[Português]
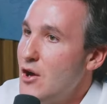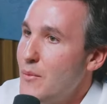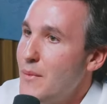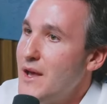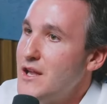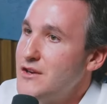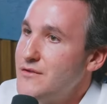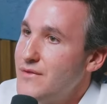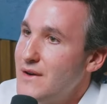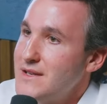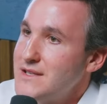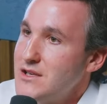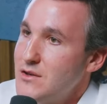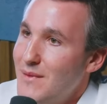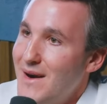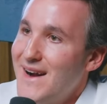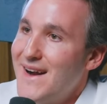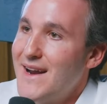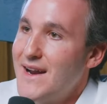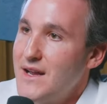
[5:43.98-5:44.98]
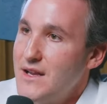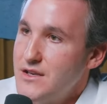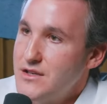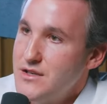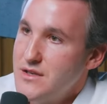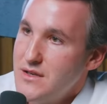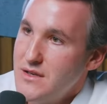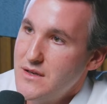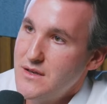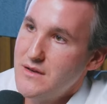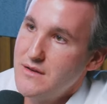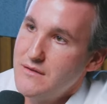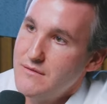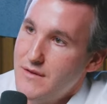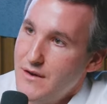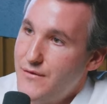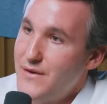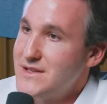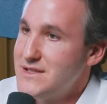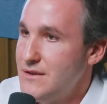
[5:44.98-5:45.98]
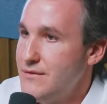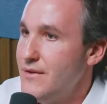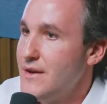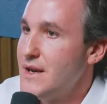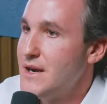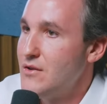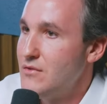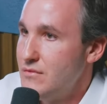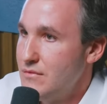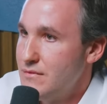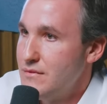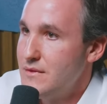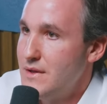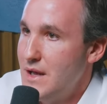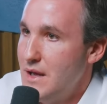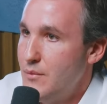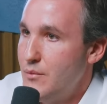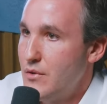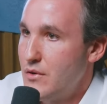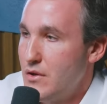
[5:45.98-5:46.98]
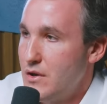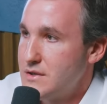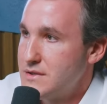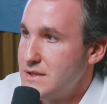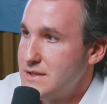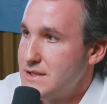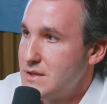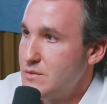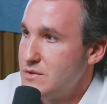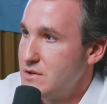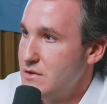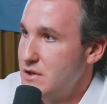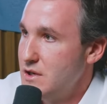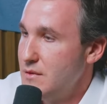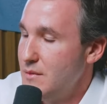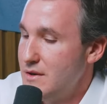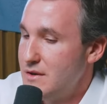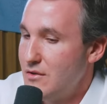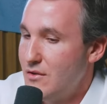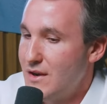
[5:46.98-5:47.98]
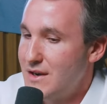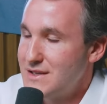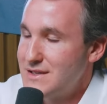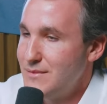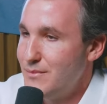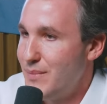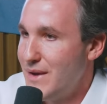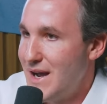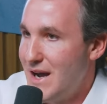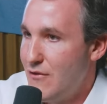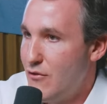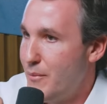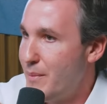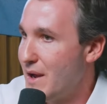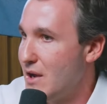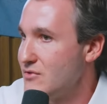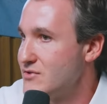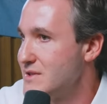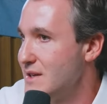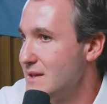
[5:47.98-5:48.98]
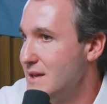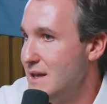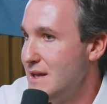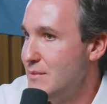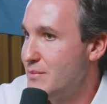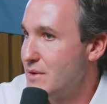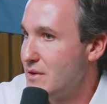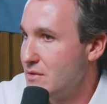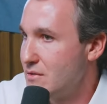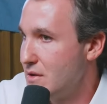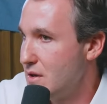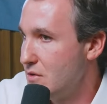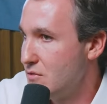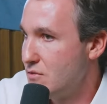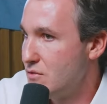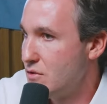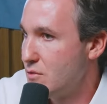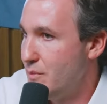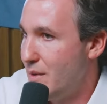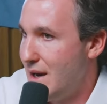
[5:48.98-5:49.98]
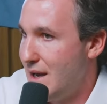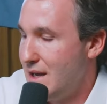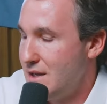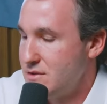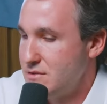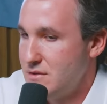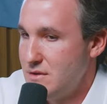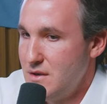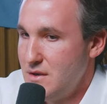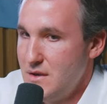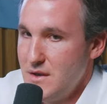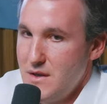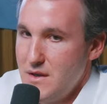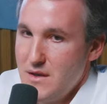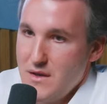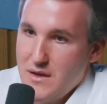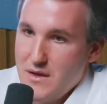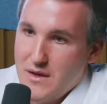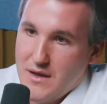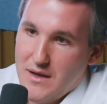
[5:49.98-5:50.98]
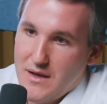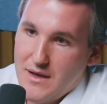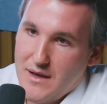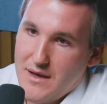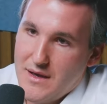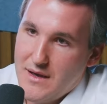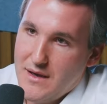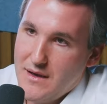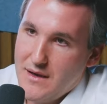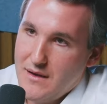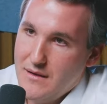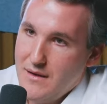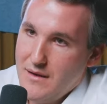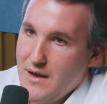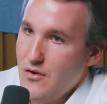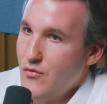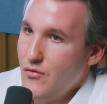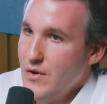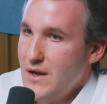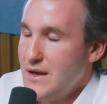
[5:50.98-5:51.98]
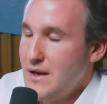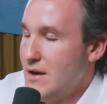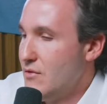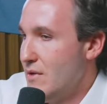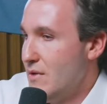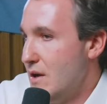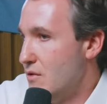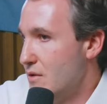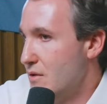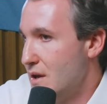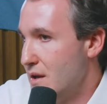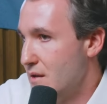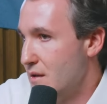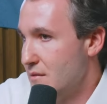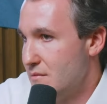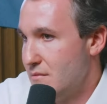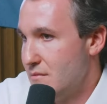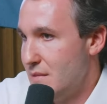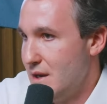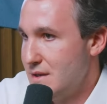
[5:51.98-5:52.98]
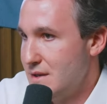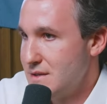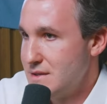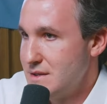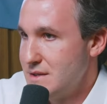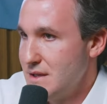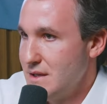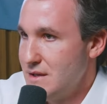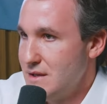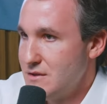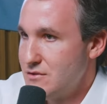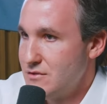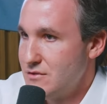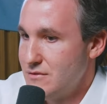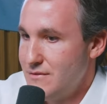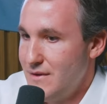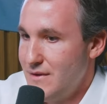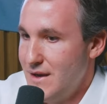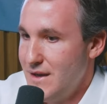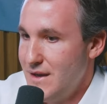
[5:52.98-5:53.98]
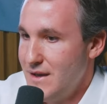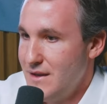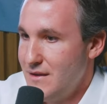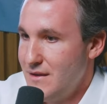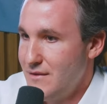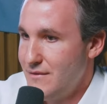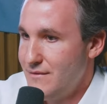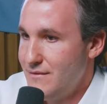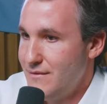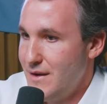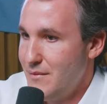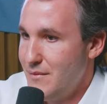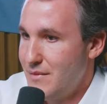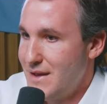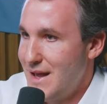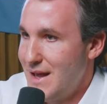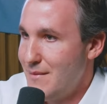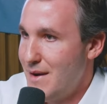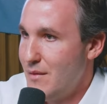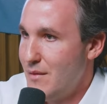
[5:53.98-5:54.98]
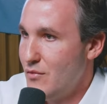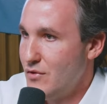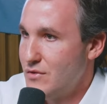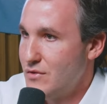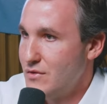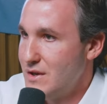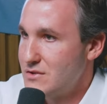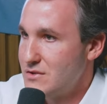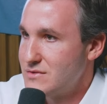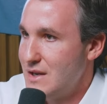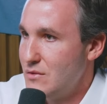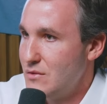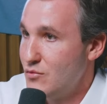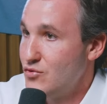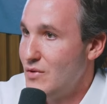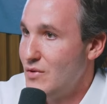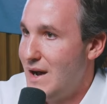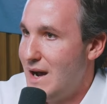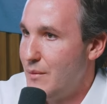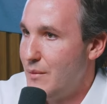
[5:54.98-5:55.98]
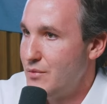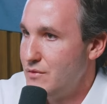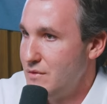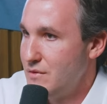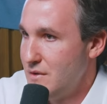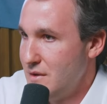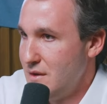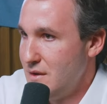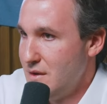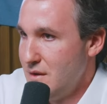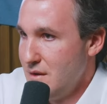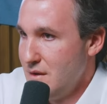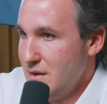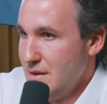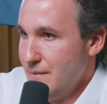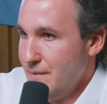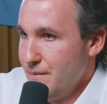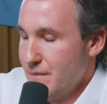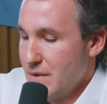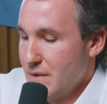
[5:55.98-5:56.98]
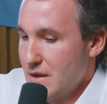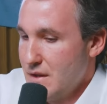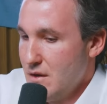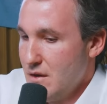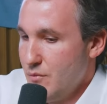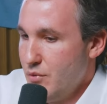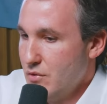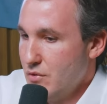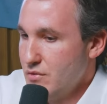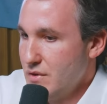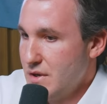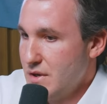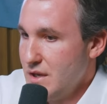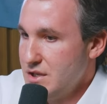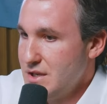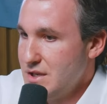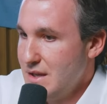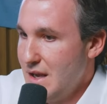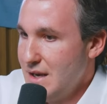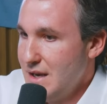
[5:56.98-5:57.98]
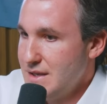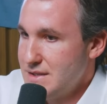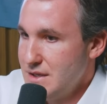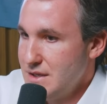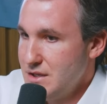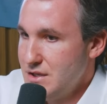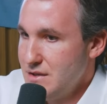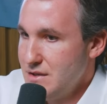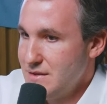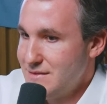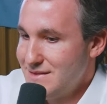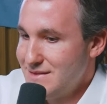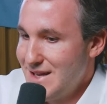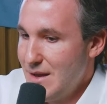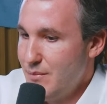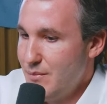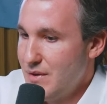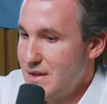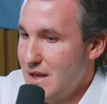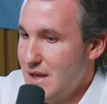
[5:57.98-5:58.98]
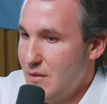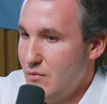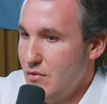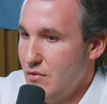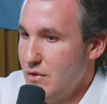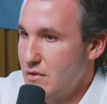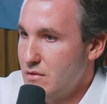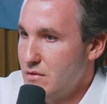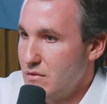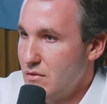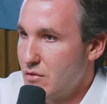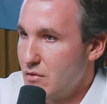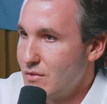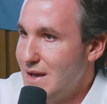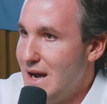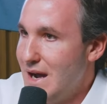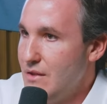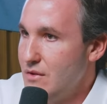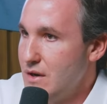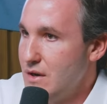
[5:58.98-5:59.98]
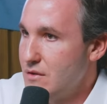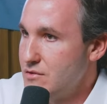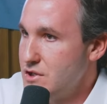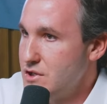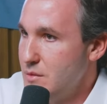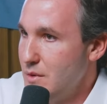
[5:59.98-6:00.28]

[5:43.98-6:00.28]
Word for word: realmente fazer uma grande, vai fazer verão, né, uhum. para nossa distribuição de rendimento. Agora se pegar, ah, vou pegar o CDI porque eu estou olhando no curto prazo. É, é, ruim? Não, não é ruim, mas assim, isso vai, vai queimar muito o resultado muito rápido. Uhum. Então, é um pouco do que a gente analisa. A gente sempre está muito grudado ali com o